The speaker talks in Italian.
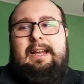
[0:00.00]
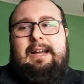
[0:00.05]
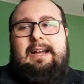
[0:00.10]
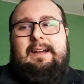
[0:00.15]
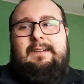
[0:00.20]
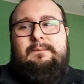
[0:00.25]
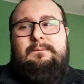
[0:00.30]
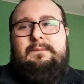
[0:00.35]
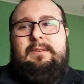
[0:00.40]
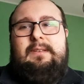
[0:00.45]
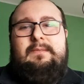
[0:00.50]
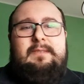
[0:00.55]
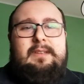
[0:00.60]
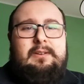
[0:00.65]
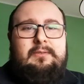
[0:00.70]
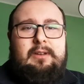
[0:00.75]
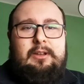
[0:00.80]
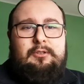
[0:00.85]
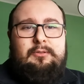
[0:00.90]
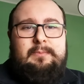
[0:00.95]
a
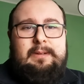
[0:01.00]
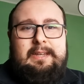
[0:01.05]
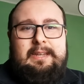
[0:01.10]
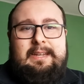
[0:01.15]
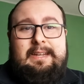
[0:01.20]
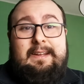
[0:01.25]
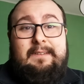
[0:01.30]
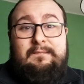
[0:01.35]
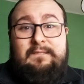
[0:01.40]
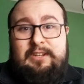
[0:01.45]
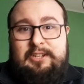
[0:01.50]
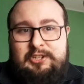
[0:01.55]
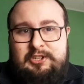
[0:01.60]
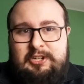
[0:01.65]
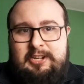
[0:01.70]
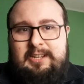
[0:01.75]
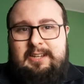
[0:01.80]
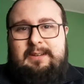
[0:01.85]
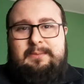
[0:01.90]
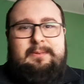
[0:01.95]
vivere una domenica
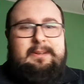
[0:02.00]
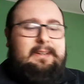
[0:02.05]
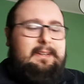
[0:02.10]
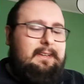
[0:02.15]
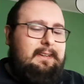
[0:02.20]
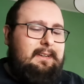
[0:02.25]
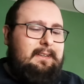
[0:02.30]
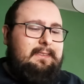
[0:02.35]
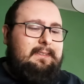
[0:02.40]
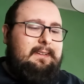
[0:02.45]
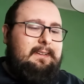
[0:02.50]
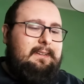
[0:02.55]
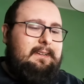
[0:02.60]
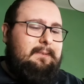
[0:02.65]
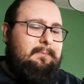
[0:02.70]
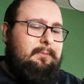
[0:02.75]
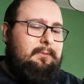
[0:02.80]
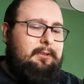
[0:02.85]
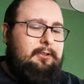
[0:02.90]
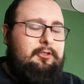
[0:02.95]
vigilia perché in realtà il
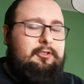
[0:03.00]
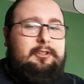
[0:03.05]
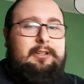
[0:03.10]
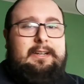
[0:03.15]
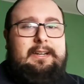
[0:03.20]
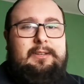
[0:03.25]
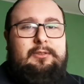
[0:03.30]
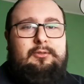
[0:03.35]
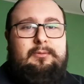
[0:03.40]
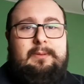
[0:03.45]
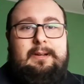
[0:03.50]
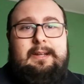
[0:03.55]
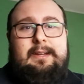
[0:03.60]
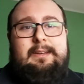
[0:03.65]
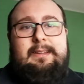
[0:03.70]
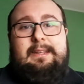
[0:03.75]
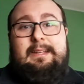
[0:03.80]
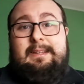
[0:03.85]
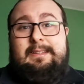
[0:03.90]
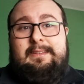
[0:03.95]
Napoli giocherà
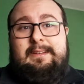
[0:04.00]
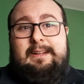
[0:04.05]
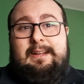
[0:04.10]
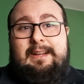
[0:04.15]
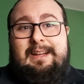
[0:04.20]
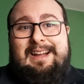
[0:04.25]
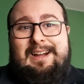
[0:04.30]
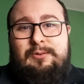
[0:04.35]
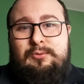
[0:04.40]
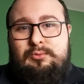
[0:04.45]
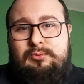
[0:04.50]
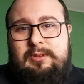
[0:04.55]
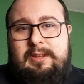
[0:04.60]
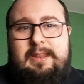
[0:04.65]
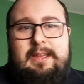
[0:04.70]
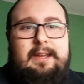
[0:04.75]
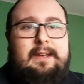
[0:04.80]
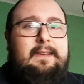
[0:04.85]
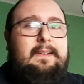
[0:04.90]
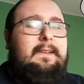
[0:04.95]
domani andrà a
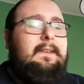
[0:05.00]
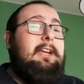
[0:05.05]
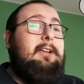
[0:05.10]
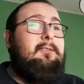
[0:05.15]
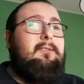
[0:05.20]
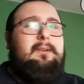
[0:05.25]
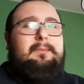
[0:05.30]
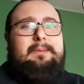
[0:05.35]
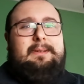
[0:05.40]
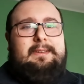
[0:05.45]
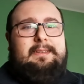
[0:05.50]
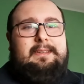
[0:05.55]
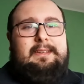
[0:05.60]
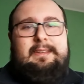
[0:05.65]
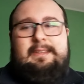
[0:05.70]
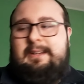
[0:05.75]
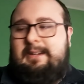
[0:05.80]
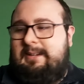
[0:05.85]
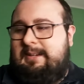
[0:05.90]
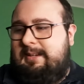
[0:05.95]
Udine in una
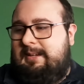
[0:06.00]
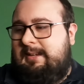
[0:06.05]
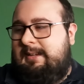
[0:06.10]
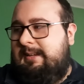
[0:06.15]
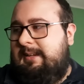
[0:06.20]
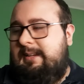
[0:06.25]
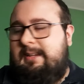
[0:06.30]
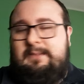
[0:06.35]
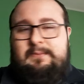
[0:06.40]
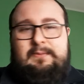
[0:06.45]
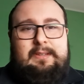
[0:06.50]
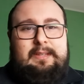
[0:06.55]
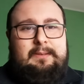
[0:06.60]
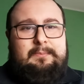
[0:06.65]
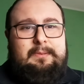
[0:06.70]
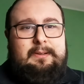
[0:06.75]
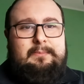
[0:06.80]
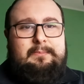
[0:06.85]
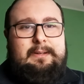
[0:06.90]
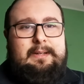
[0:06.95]
partita che
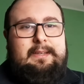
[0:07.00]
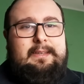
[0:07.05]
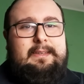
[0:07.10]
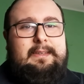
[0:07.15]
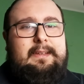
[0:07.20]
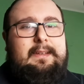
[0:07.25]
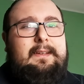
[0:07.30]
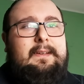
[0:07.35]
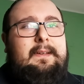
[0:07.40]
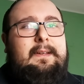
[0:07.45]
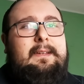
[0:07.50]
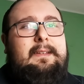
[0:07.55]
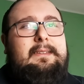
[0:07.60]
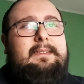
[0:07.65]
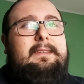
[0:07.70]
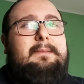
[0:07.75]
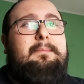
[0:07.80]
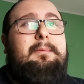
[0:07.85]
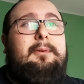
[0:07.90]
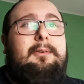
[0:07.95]
inevitabilmente
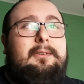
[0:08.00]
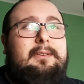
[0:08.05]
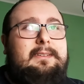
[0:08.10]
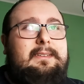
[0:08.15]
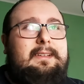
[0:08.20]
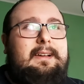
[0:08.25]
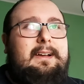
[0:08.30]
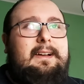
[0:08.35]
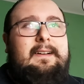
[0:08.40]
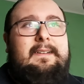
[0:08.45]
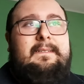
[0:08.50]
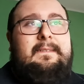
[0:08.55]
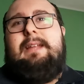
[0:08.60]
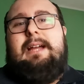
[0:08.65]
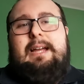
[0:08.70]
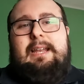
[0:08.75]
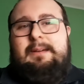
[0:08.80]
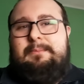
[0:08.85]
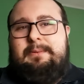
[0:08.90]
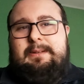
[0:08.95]
ti porta
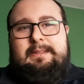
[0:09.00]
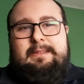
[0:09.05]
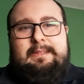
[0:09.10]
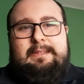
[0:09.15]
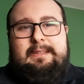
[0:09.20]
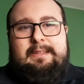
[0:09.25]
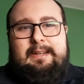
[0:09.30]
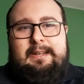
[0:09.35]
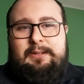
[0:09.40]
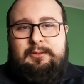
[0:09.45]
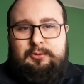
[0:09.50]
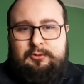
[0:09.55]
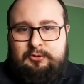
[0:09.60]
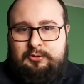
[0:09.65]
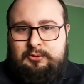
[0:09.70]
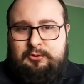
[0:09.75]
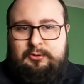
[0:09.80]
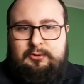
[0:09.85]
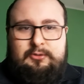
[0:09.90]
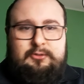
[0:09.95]
alla partita dell'anno
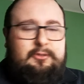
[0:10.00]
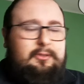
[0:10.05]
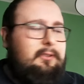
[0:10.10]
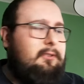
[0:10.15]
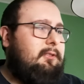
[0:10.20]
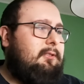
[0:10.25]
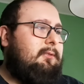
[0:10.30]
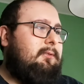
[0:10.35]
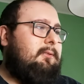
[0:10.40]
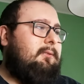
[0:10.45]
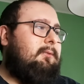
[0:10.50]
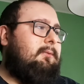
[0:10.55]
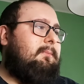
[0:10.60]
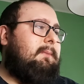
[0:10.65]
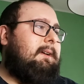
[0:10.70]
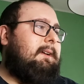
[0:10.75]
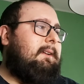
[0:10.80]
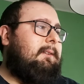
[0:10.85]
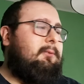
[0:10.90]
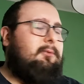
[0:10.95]
scorso
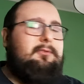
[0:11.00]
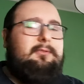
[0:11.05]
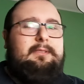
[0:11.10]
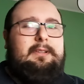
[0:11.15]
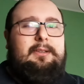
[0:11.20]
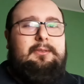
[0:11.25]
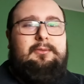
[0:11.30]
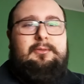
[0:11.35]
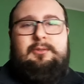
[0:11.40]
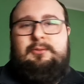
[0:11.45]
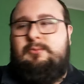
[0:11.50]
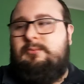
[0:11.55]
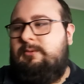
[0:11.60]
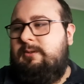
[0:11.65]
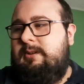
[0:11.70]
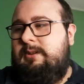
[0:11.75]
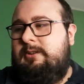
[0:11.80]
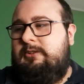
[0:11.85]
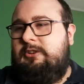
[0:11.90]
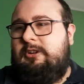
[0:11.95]
ormai lo stadio di
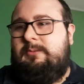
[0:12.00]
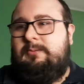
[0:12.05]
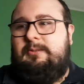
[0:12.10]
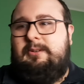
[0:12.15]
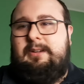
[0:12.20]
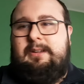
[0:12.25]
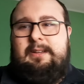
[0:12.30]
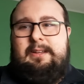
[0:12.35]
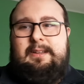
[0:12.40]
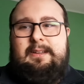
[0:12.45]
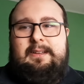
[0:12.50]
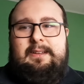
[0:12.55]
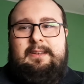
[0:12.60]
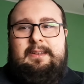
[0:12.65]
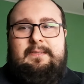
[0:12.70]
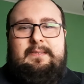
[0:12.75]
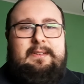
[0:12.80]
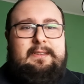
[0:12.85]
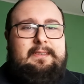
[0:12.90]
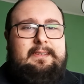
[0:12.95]
Udine diciamo che
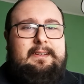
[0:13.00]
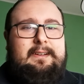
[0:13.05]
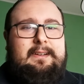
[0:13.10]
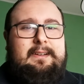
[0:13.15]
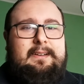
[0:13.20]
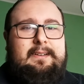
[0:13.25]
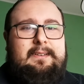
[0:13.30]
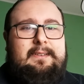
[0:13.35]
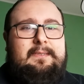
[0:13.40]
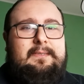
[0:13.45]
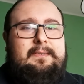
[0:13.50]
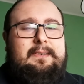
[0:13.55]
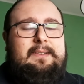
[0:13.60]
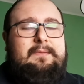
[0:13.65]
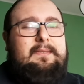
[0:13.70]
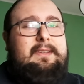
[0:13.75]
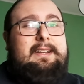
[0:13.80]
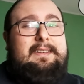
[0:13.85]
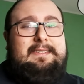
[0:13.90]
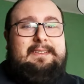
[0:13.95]
diventerà
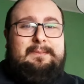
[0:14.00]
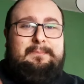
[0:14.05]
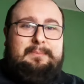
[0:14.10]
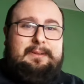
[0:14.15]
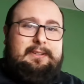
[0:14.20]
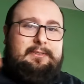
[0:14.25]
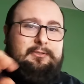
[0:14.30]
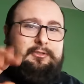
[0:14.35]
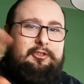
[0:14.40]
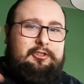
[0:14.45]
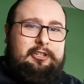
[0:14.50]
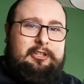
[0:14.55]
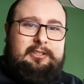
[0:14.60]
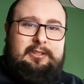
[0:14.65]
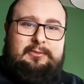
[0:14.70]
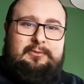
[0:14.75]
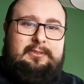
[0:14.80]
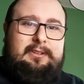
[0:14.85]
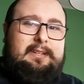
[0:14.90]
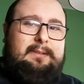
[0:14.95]
verrà sempre associato
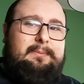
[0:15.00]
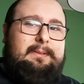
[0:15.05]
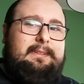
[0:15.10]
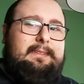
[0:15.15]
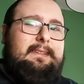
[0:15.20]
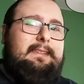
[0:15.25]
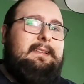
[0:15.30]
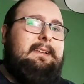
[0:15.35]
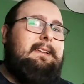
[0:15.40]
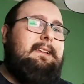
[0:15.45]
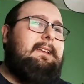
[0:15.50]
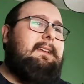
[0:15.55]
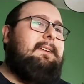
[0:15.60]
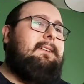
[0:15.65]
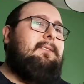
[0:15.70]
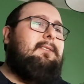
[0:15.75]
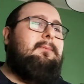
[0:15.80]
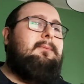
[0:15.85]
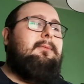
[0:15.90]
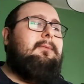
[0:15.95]
a quella partita lì
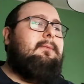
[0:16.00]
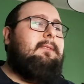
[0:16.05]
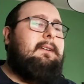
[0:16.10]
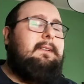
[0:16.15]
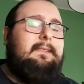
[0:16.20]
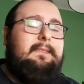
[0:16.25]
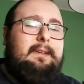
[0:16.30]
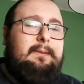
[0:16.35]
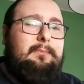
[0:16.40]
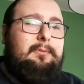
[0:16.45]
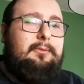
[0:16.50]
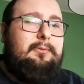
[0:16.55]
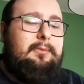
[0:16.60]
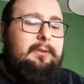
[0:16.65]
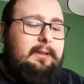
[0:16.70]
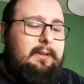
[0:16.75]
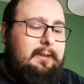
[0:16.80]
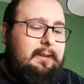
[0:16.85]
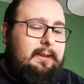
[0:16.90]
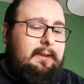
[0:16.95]
comunque siamo
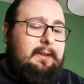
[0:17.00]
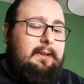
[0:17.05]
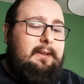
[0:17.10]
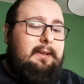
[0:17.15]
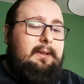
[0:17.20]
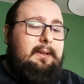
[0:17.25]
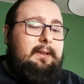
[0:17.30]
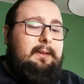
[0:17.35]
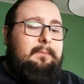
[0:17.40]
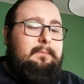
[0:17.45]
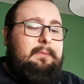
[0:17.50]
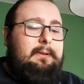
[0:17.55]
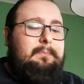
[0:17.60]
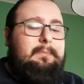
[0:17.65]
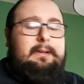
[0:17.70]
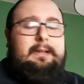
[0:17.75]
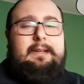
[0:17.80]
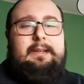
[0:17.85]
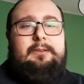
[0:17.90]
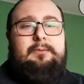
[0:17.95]
qui per
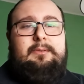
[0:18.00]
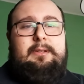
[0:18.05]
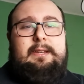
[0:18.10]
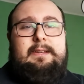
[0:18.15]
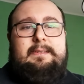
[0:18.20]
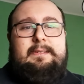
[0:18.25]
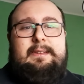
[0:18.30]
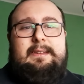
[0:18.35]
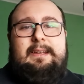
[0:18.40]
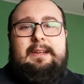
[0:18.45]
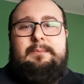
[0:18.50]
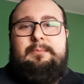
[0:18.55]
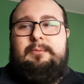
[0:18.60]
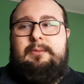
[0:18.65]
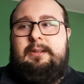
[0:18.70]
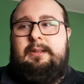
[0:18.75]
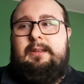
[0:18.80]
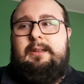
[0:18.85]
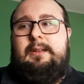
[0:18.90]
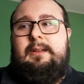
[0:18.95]
parlare di Udinese
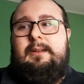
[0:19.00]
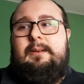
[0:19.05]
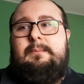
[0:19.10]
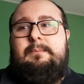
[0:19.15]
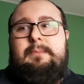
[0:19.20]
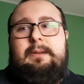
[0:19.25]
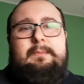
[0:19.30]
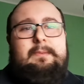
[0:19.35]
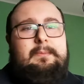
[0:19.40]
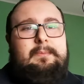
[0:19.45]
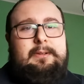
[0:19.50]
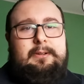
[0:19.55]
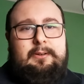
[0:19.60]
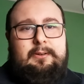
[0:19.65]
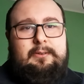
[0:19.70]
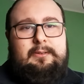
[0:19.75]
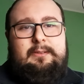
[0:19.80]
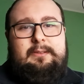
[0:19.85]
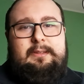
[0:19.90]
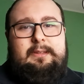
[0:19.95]
Napoli Prima
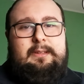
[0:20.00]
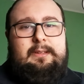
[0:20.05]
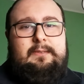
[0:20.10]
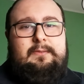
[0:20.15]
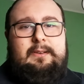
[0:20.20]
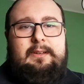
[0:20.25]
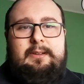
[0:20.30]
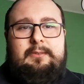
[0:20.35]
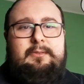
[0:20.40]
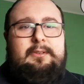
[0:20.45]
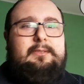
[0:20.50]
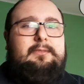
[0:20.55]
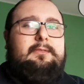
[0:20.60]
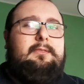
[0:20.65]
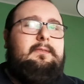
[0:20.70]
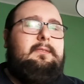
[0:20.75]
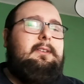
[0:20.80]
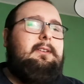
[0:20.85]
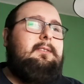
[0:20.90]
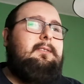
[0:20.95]
però di fare
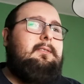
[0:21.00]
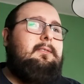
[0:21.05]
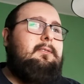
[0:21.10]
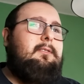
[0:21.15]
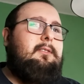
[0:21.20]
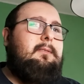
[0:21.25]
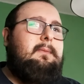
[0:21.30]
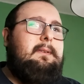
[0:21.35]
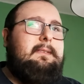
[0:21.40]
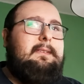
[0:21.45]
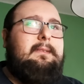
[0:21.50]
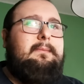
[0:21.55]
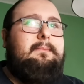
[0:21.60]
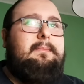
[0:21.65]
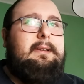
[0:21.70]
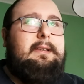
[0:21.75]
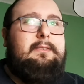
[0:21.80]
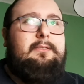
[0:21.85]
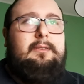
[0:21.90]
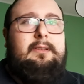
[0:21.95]
questo vi ricordo come
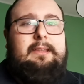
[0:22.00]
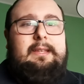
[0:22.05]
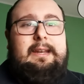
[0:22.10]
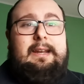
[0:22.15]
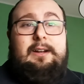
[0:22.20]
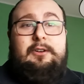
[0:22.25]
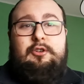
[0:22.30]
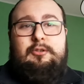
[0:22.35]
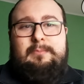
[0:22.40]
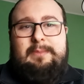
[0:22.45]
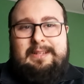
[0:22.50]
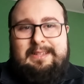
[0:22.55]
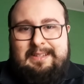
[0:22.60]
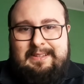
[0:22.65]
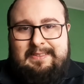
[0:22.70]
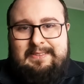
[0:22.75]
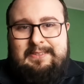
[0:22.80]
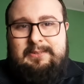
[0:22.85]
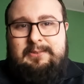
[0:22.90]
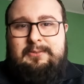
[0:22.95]
sempre le solite
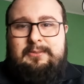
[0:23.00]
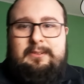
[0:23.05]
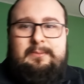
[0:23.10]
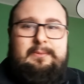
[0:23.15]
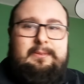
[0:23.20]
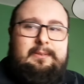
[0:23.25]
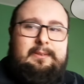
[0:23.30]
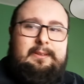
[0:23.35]
raccomandazioni,